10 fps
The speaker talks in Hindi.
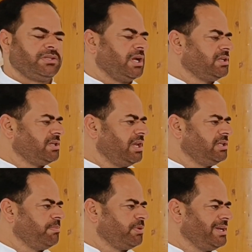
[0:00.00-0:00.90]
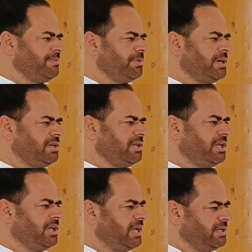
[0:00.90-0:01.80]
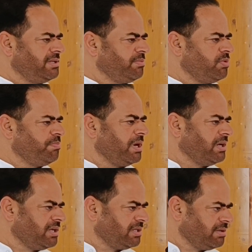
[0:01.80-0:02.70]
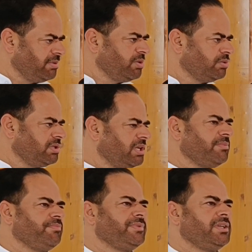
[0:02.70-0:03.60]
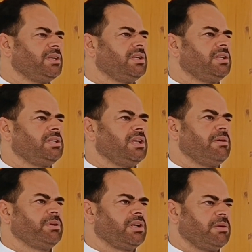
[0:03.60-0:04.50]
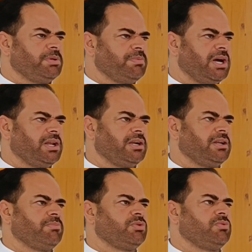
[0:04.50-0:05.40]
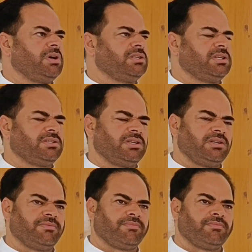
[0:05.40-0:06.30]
150 साल की पुरानी पार्टी है ऐसे कोई पार्टी ख़त्म नहीं होती है यहाँ पे काफ़ी बार अटैम्प्ट हुआ जैसे